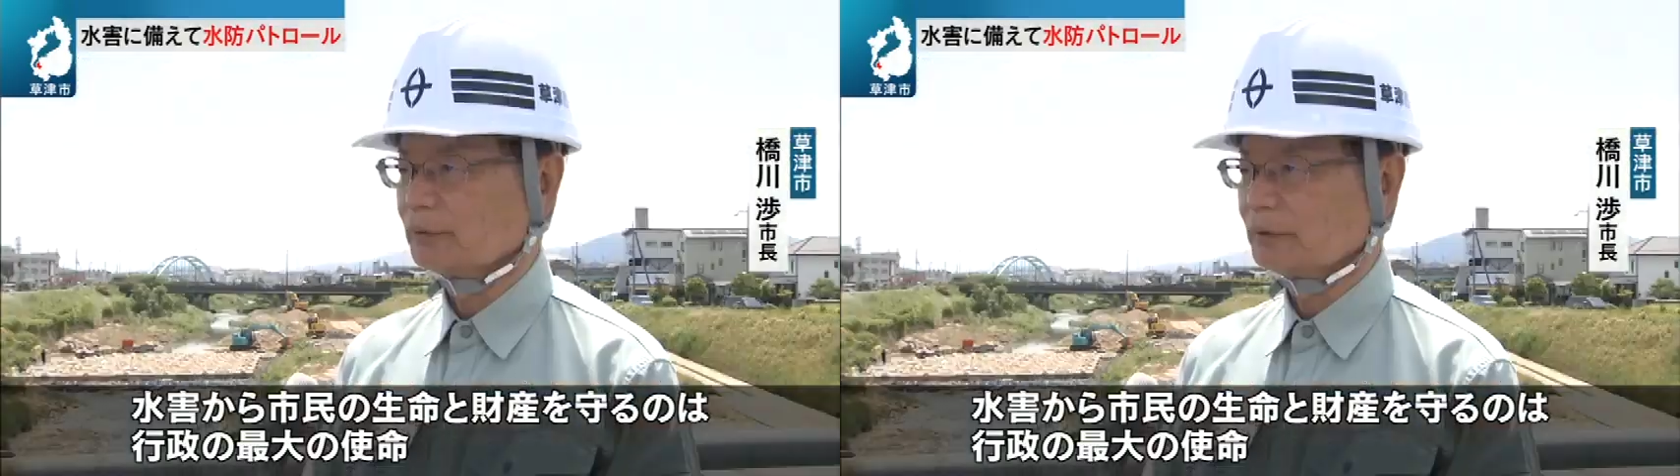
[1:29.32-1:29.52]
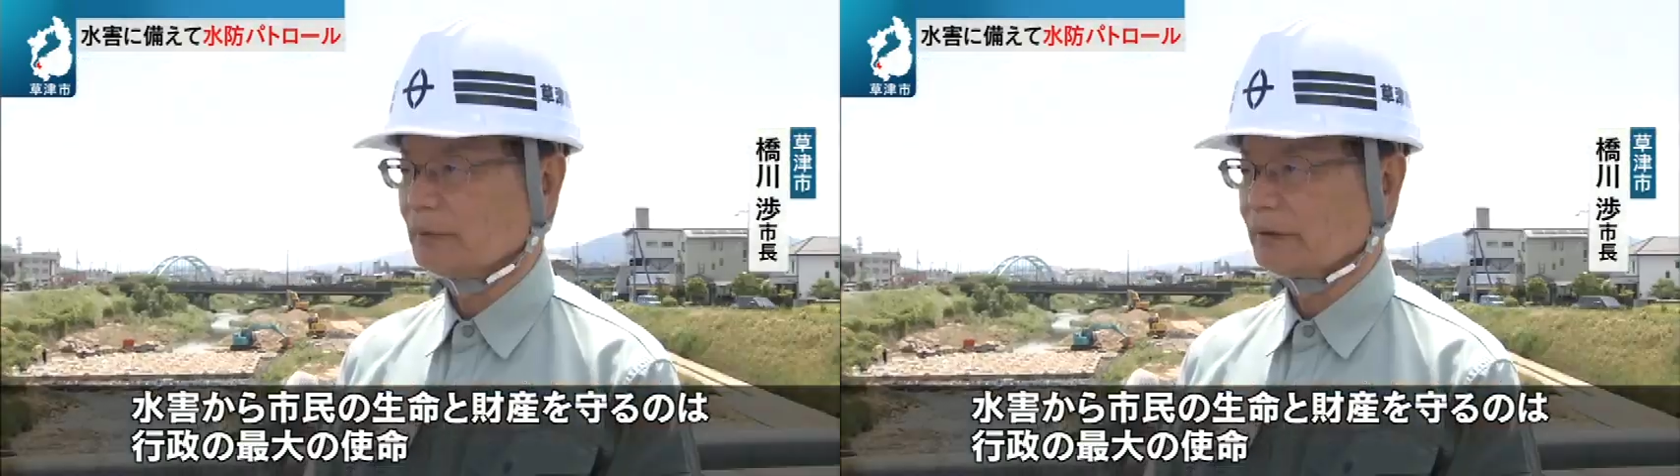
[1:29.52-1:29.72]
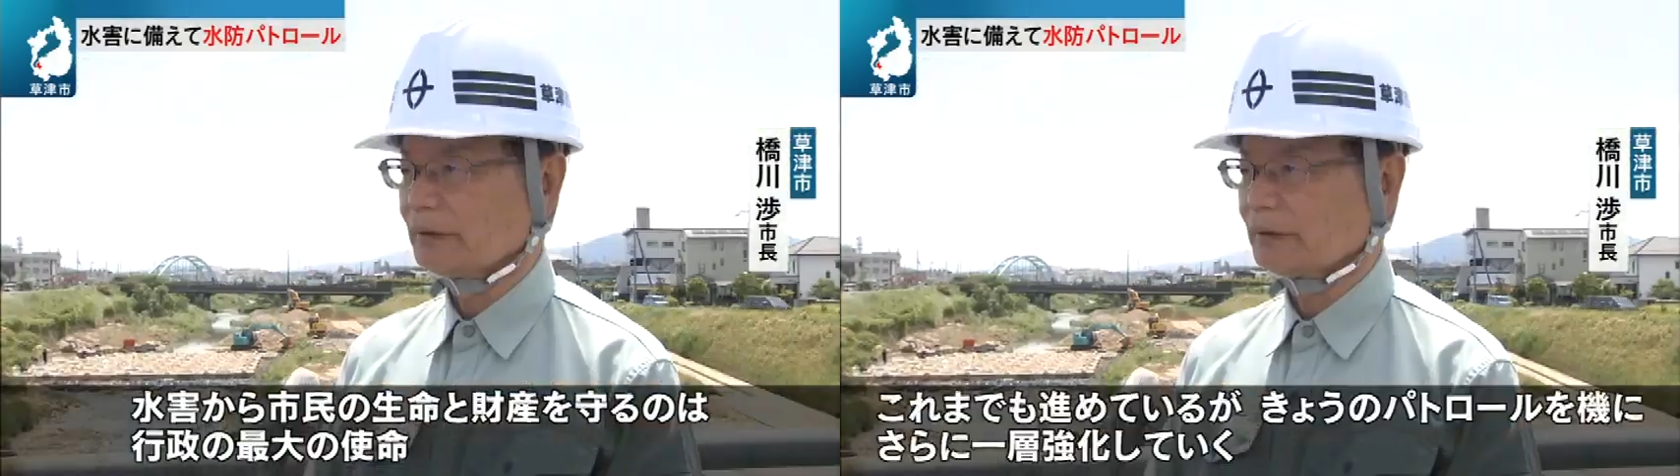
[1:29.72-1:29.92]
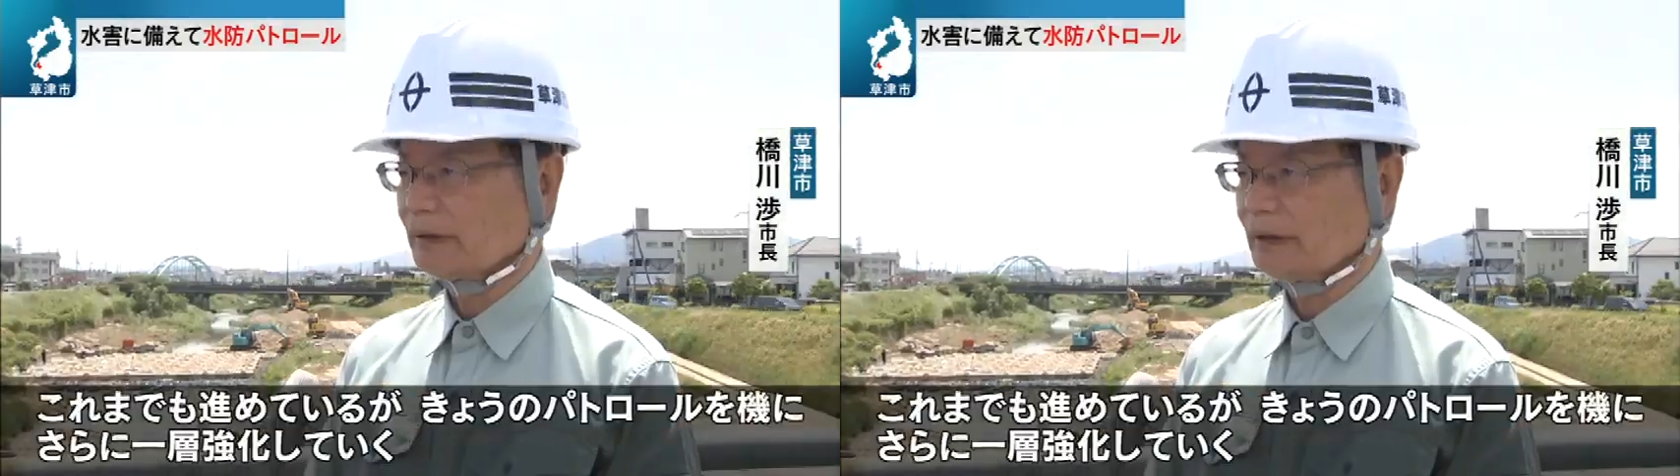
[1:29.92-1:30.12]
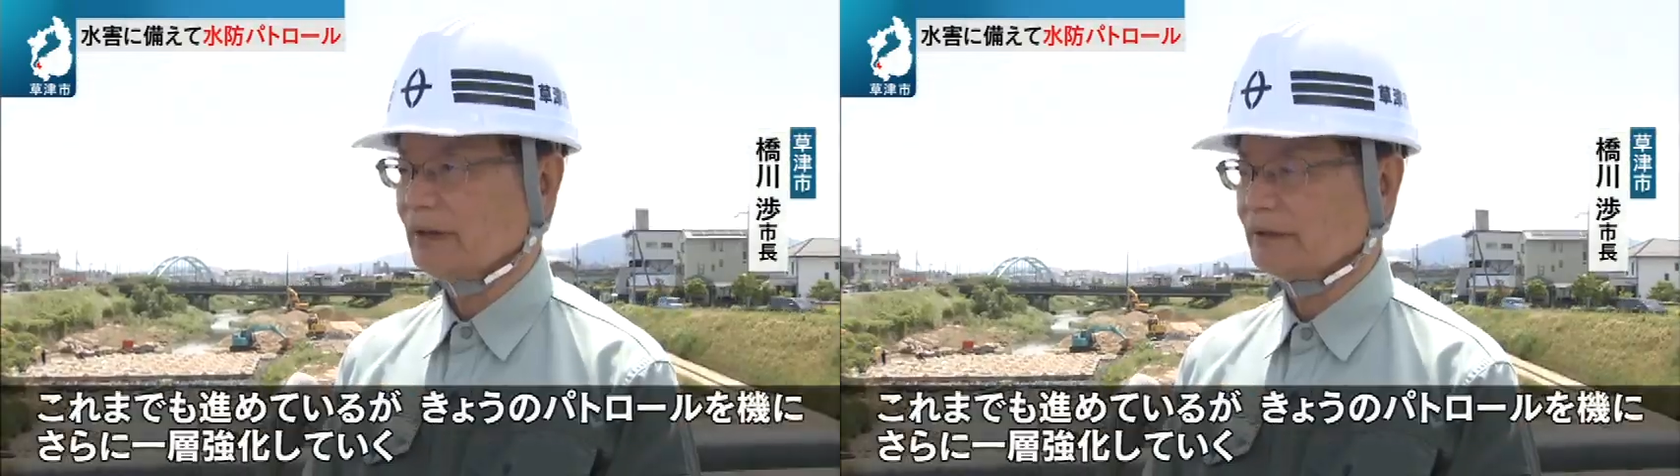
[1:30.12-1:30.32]
れまで
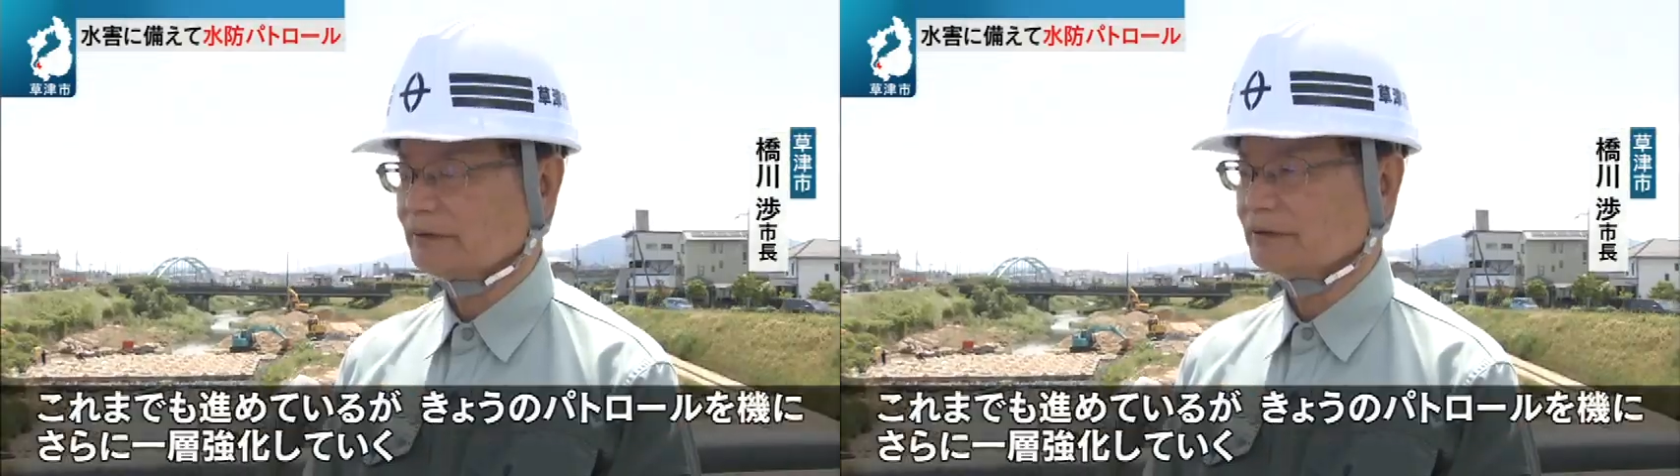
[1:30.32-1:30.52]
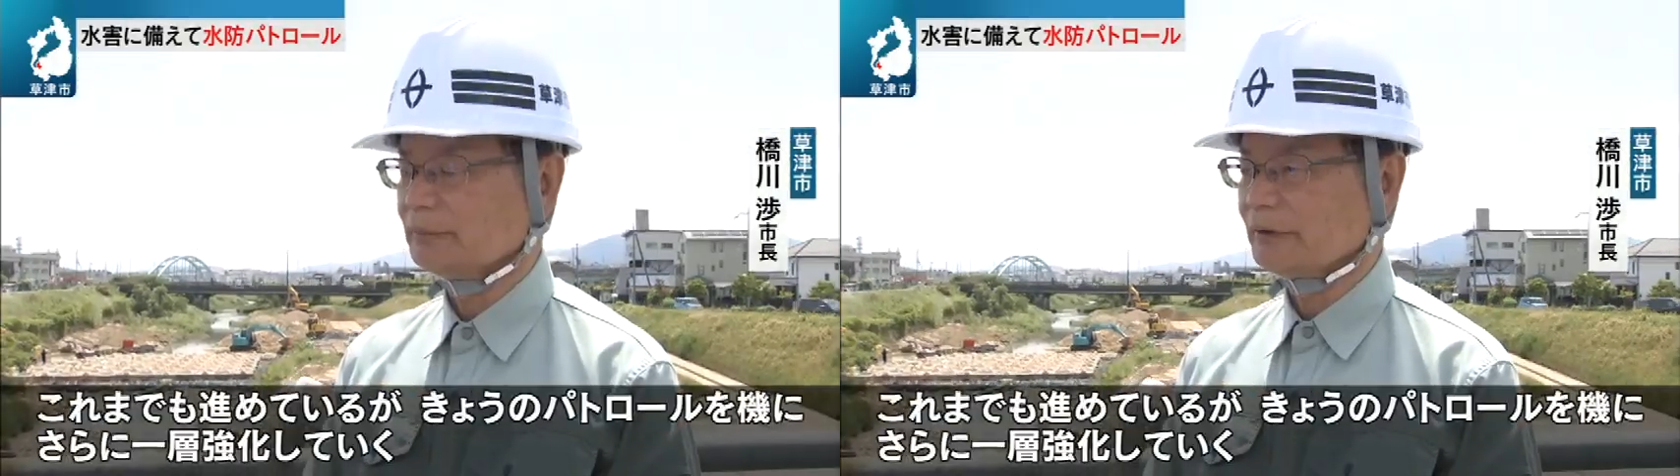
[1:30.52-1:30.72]
から進